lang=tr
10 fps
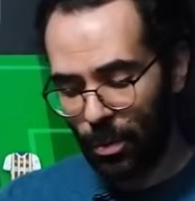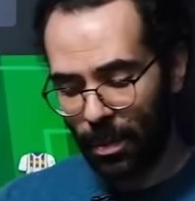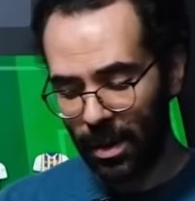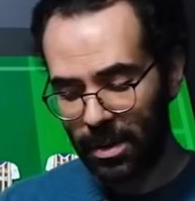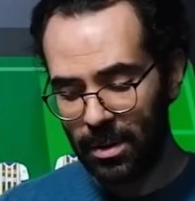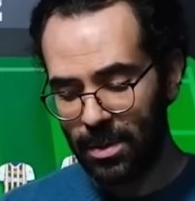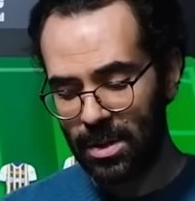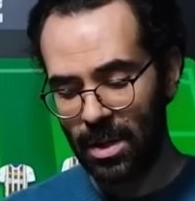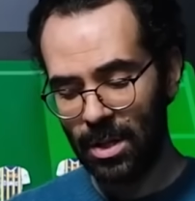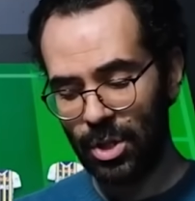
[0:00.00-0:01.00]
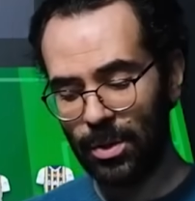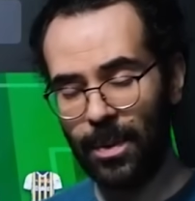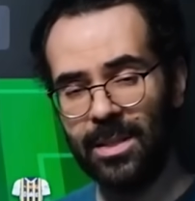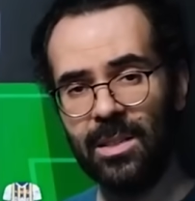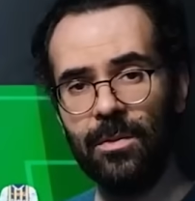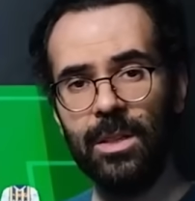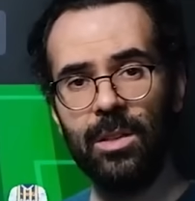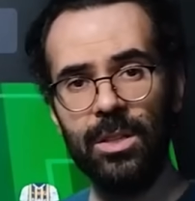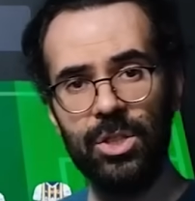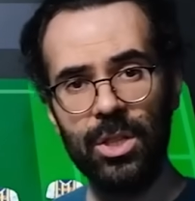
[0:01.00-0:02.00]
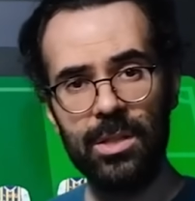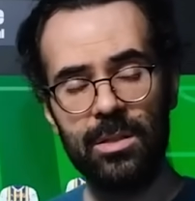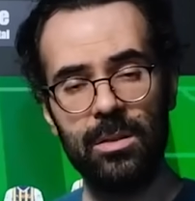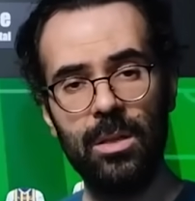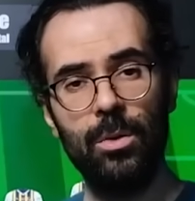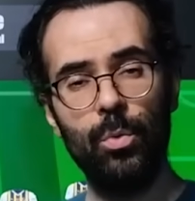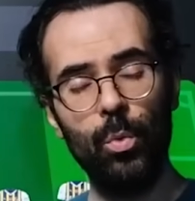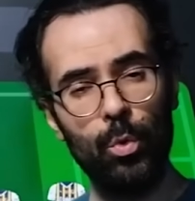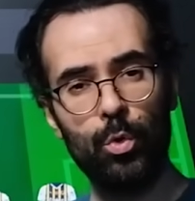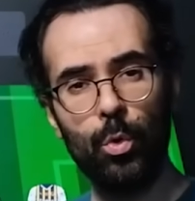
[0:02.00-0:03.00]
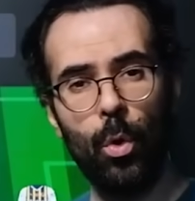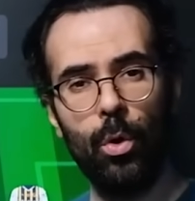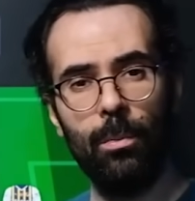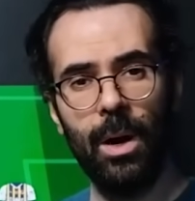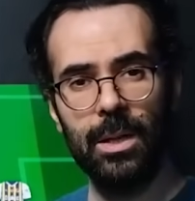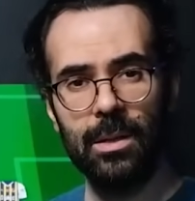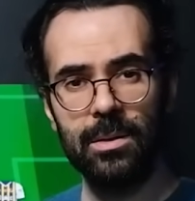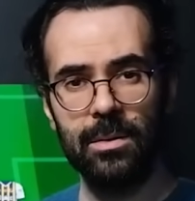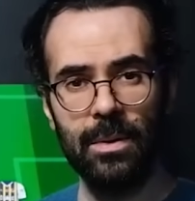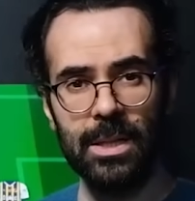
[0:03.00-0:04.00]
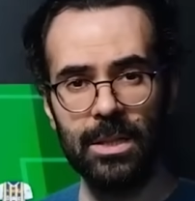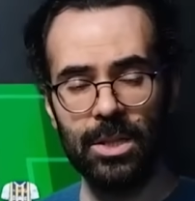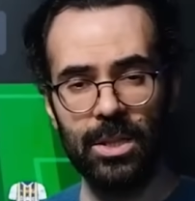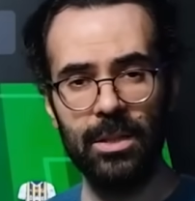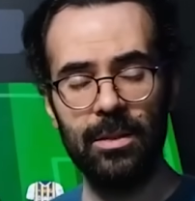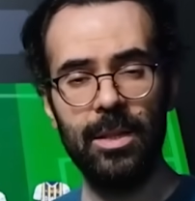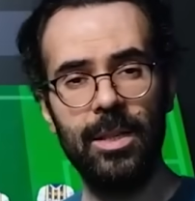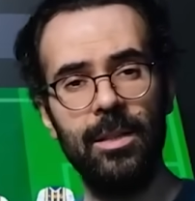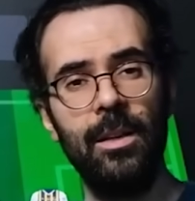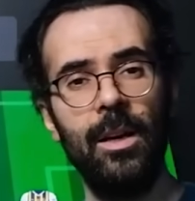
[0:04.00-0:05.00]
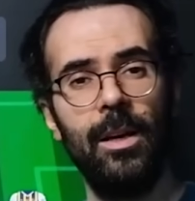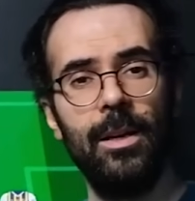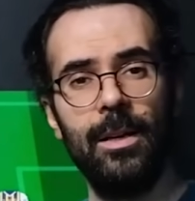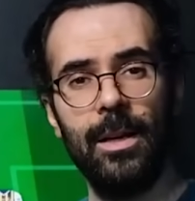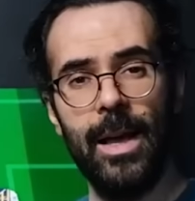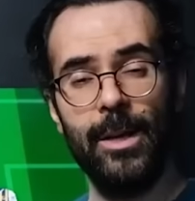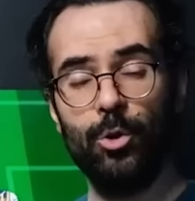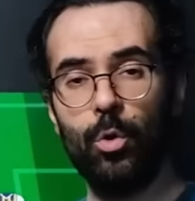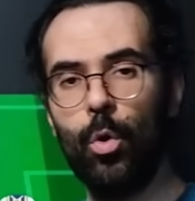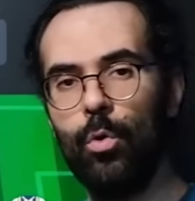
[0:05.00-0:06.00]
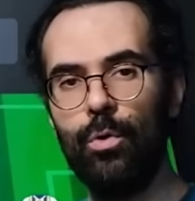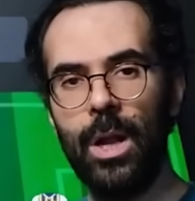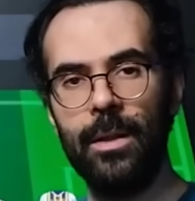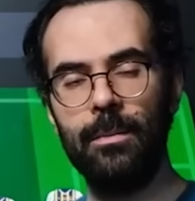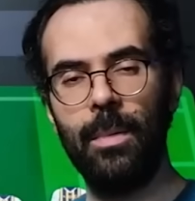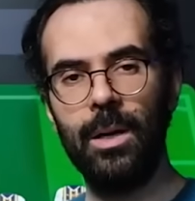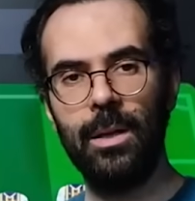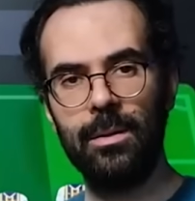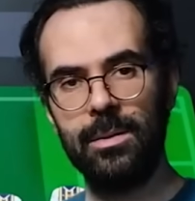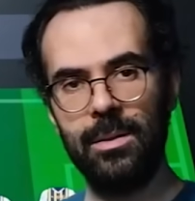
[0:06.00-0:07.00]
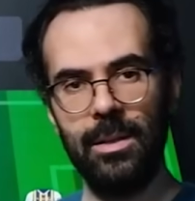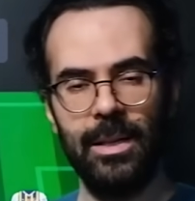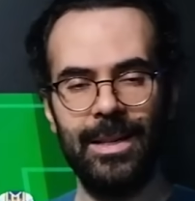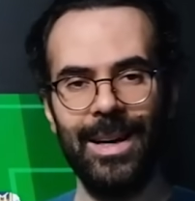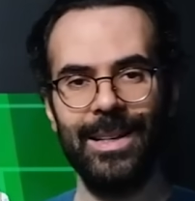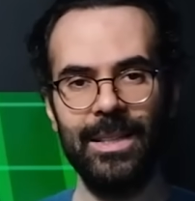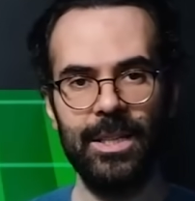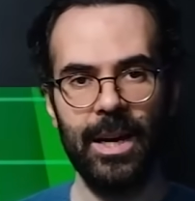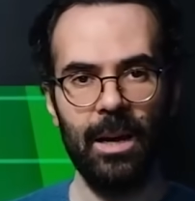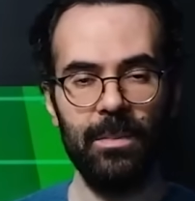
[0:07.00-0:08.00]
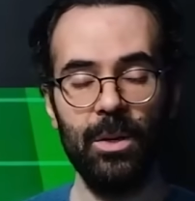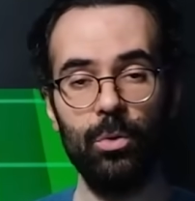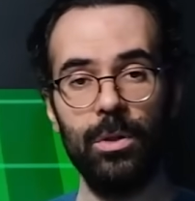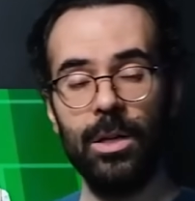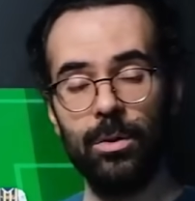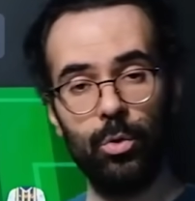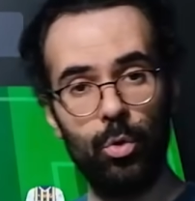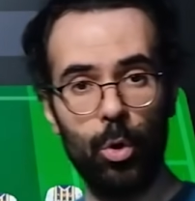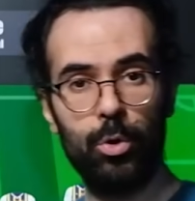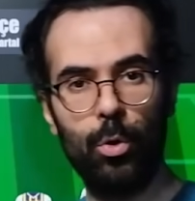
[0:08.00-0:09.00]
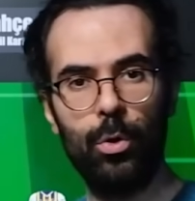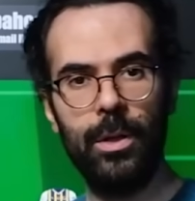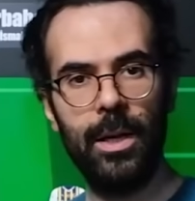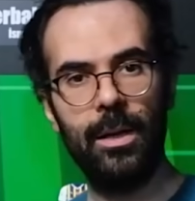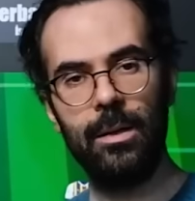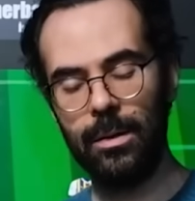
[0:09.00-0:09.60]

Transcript: Baktığımızda Şimanski ve Tadic arasında 3 gol bağlantısı var ki ligin en çok övülen bağlantısı Icardi Kerem'de onlar 4 golde